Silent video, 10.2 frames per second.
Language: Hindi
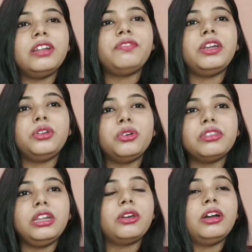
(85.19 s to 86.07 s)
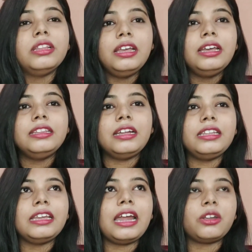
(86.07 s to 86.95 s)
सल्फेट नो सिलिकॉन
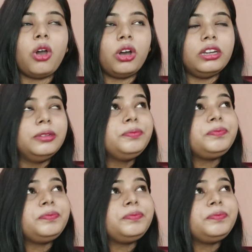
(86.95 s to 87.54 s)
नथिंग एट ऑल